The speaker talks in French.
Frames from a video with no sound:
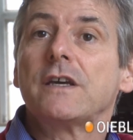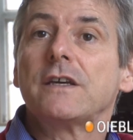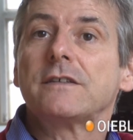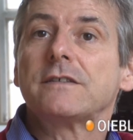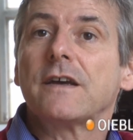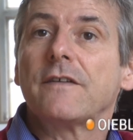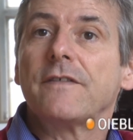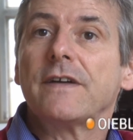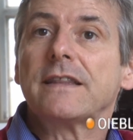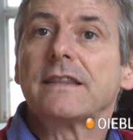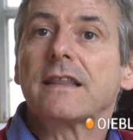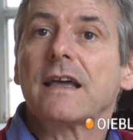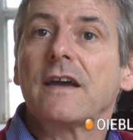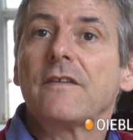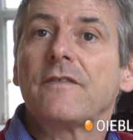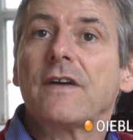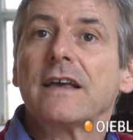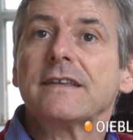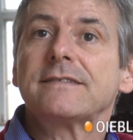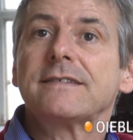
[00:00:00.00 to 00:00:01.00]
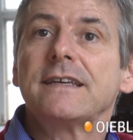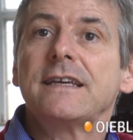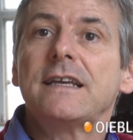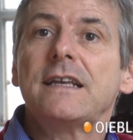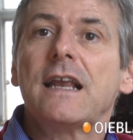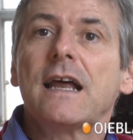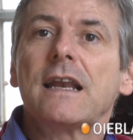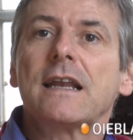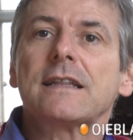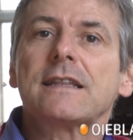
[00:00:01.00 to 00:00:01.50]
quai ça va être très
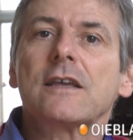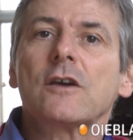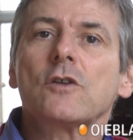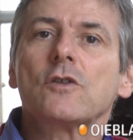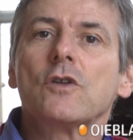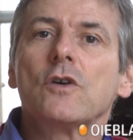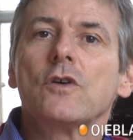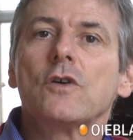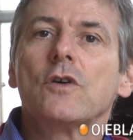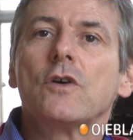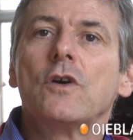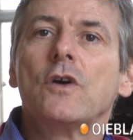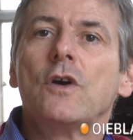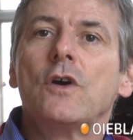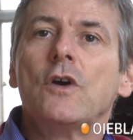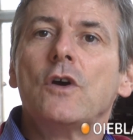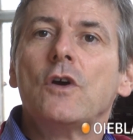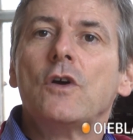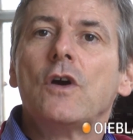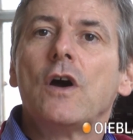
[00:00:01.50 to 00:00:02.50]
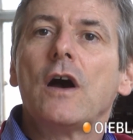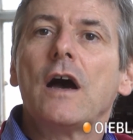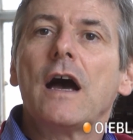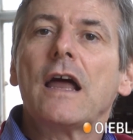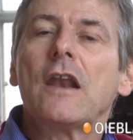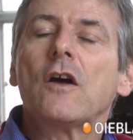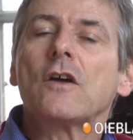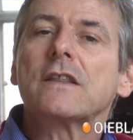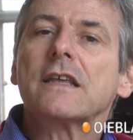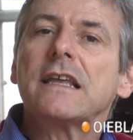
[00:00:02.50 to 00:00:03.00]
facile, à de,
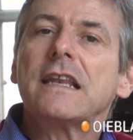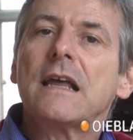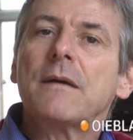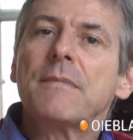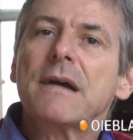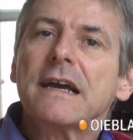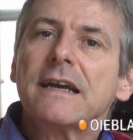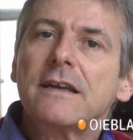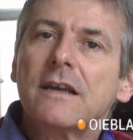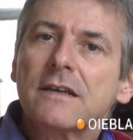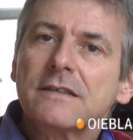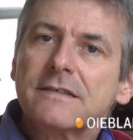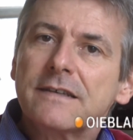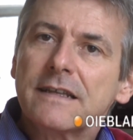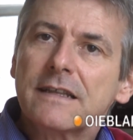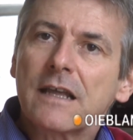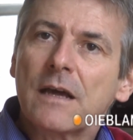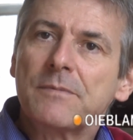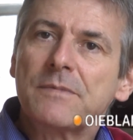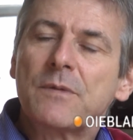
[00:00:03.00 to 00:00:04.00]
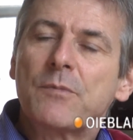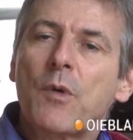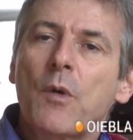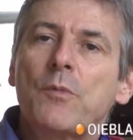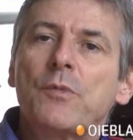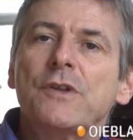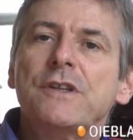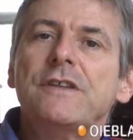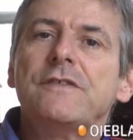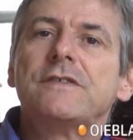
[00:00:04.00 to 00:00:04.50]
à l'entrée de la marina, ça va être un petit
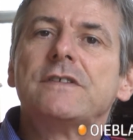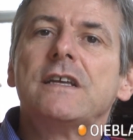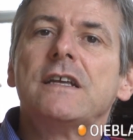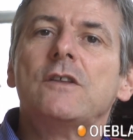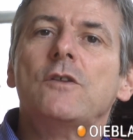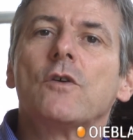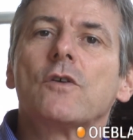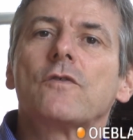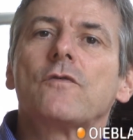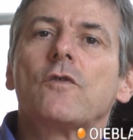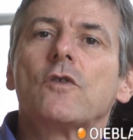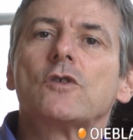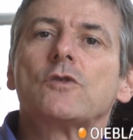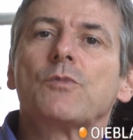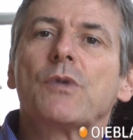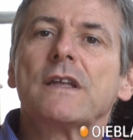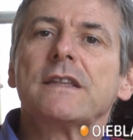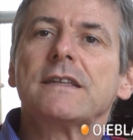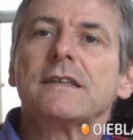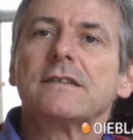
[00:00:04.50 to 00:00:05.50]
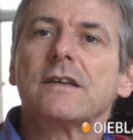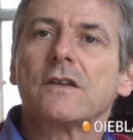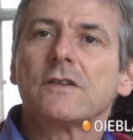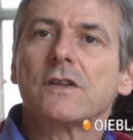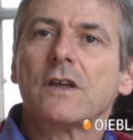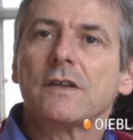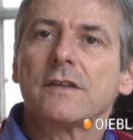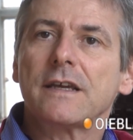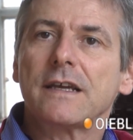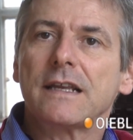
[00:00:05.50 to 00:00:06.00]
peu plus difficile, donc il faut que je prenne des
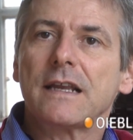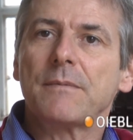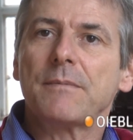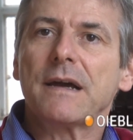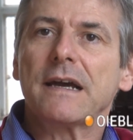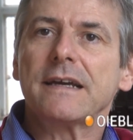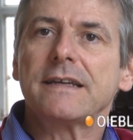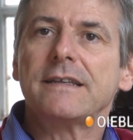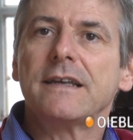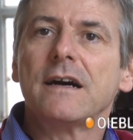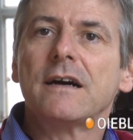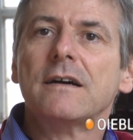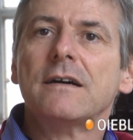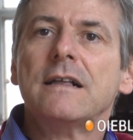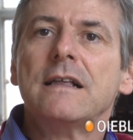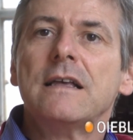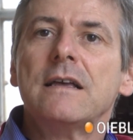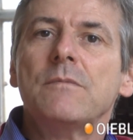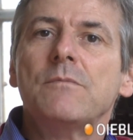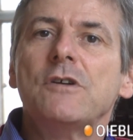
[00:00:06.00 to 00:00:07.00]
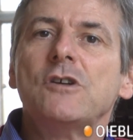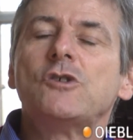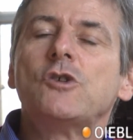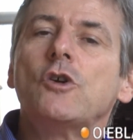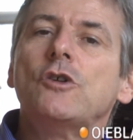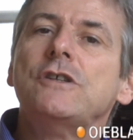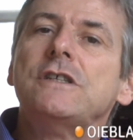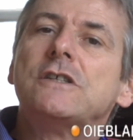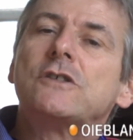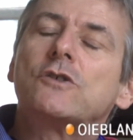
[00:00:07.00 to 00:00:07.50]
ententes avec la marina. Mais je
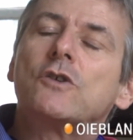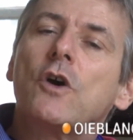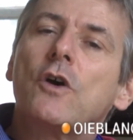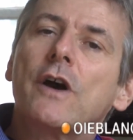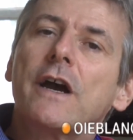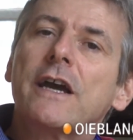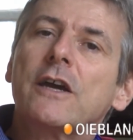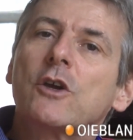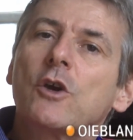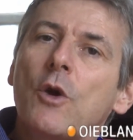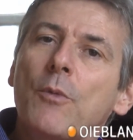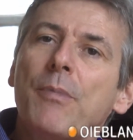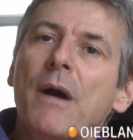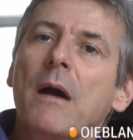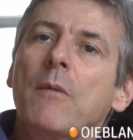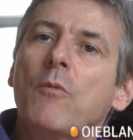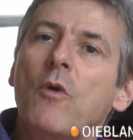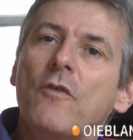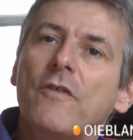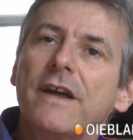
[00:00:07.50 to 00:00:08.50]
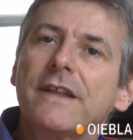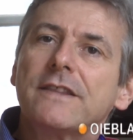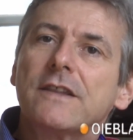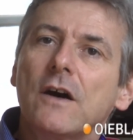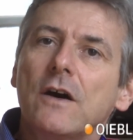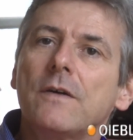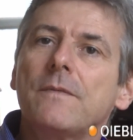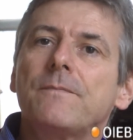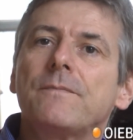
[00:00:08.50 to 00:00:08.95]
n'y serai que par mauvais temps.